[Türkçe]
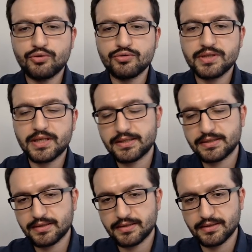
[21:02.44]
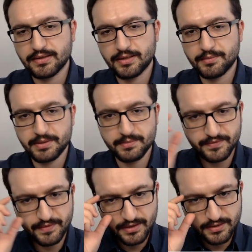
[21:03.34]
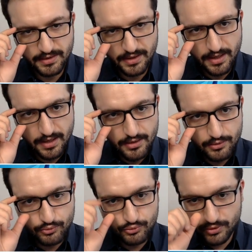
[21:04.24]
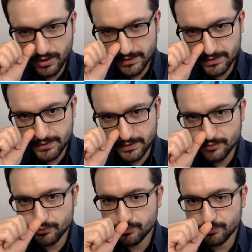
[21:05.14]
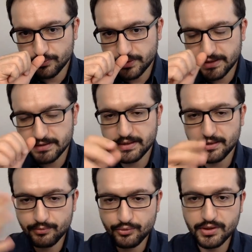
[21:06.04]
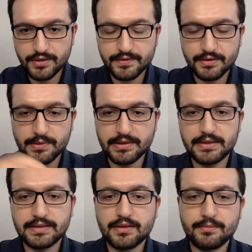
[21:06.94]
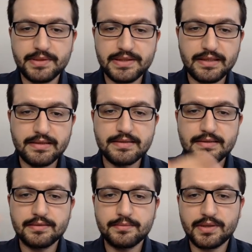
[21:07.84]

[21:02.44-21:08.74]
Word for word: konser e, haberimiz vardı. Uruguay'da da ülkenin en büyük havalimanlarından bir tanesi